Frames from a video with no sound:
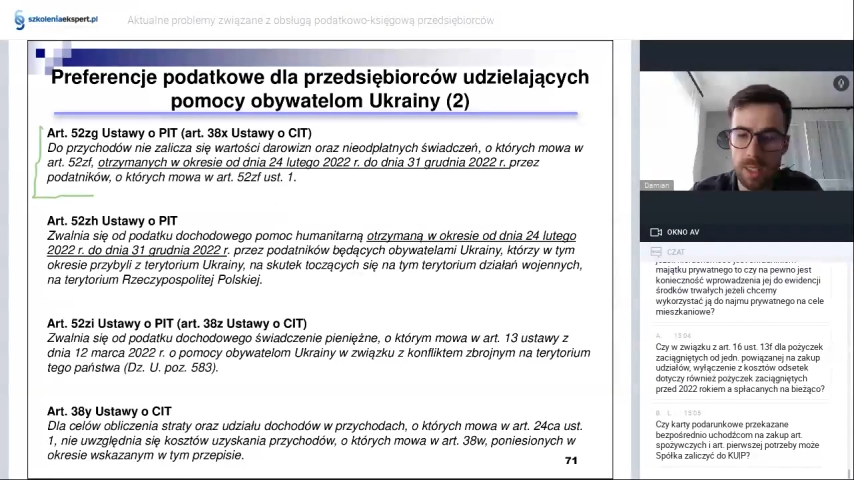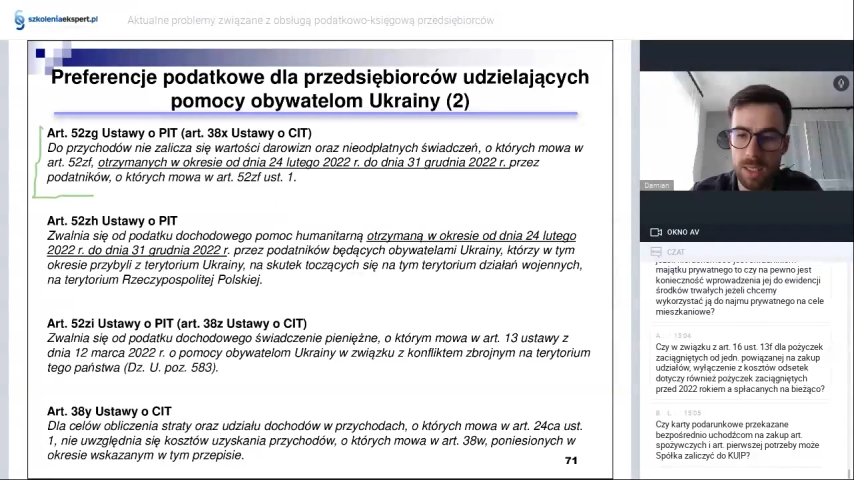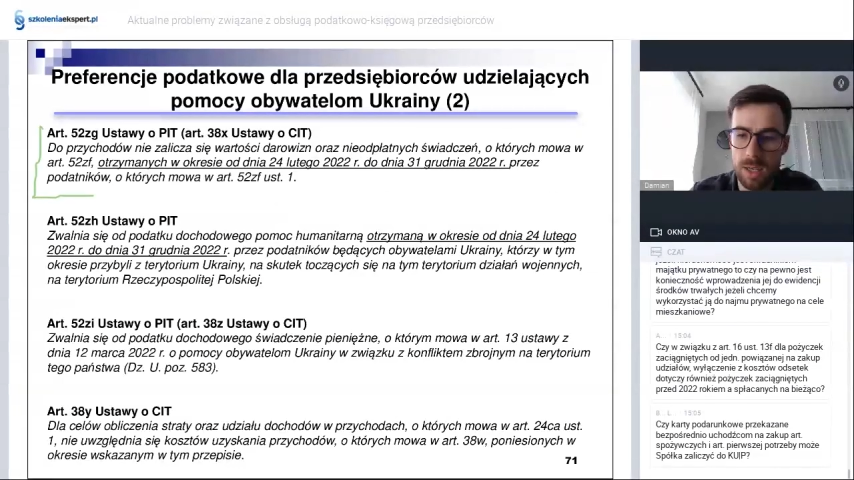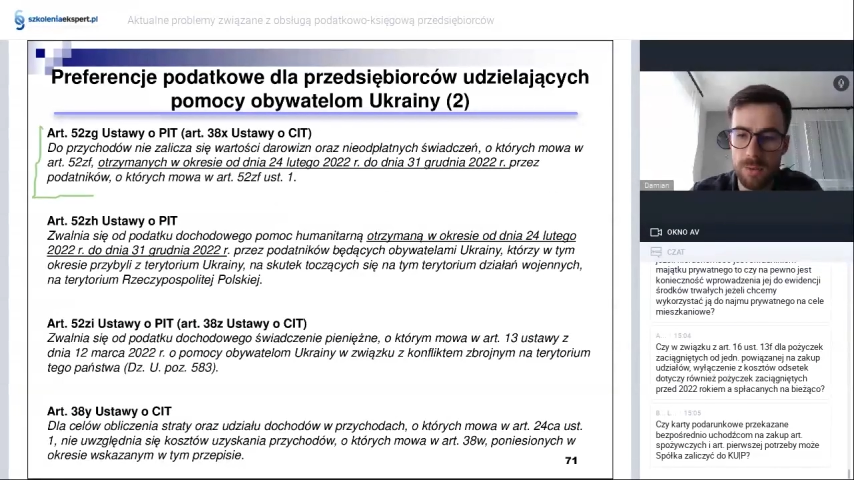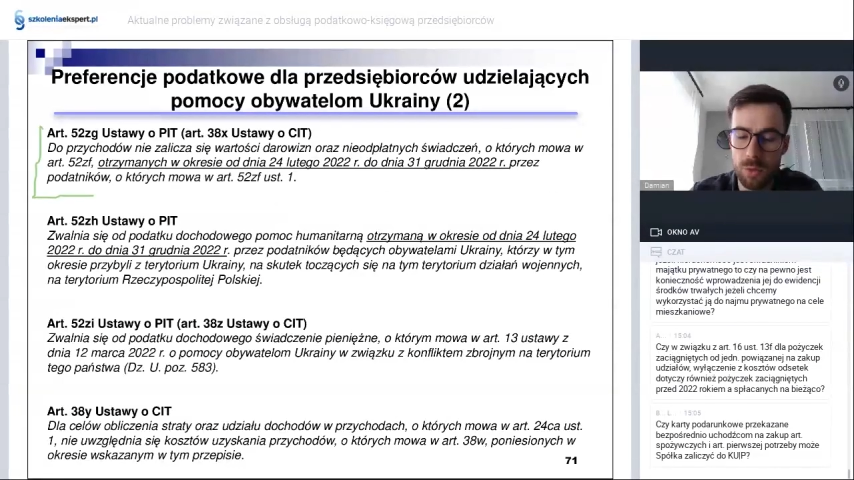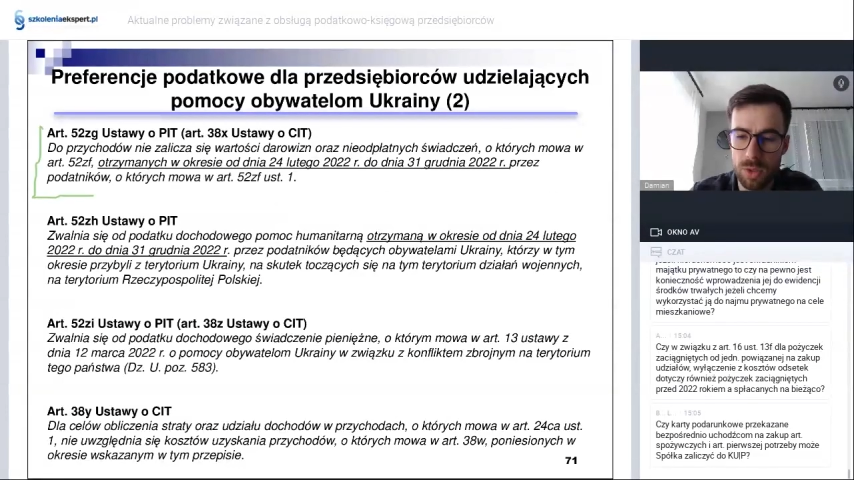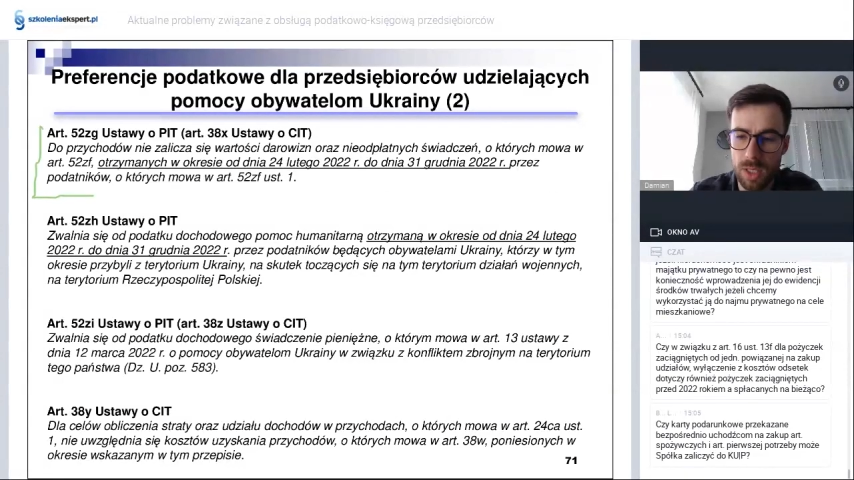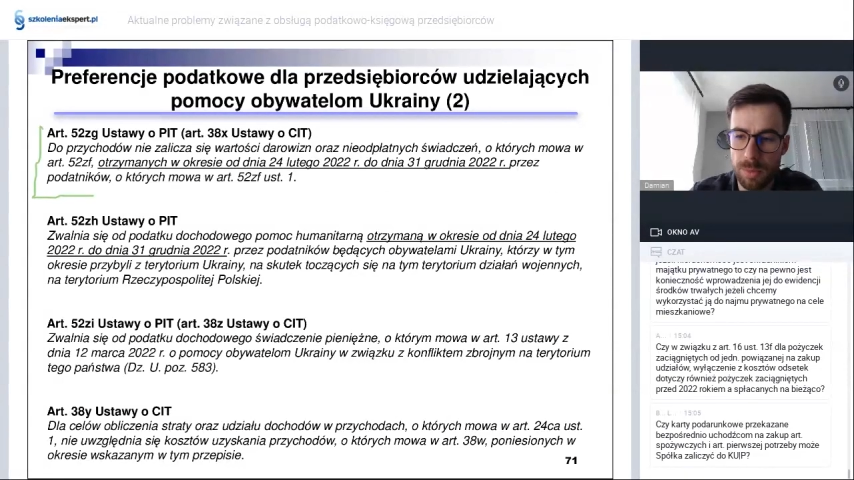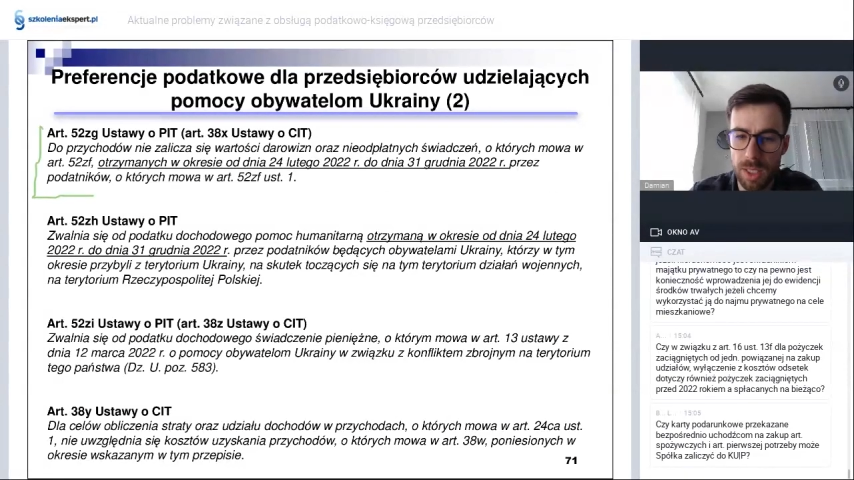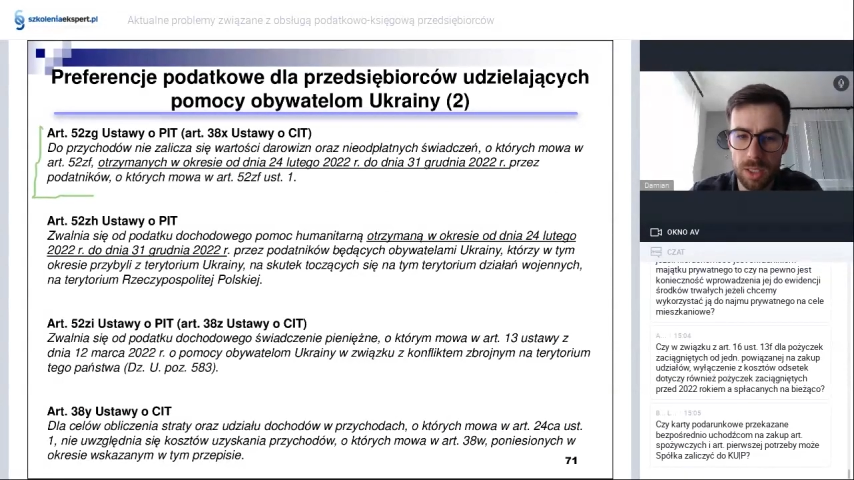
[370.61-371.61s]
ZF
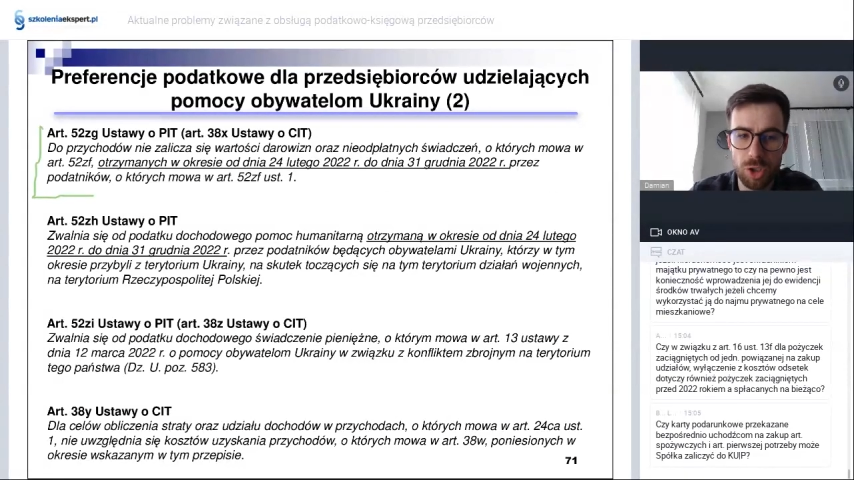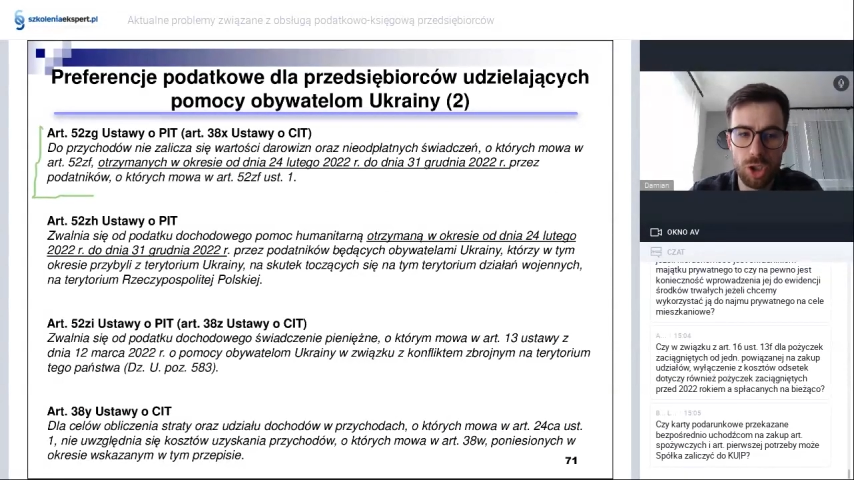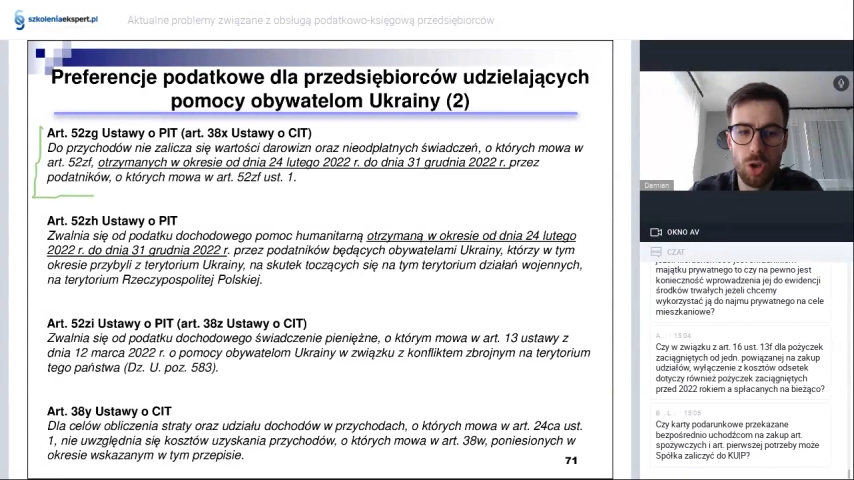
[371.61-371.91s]
ustęp 1.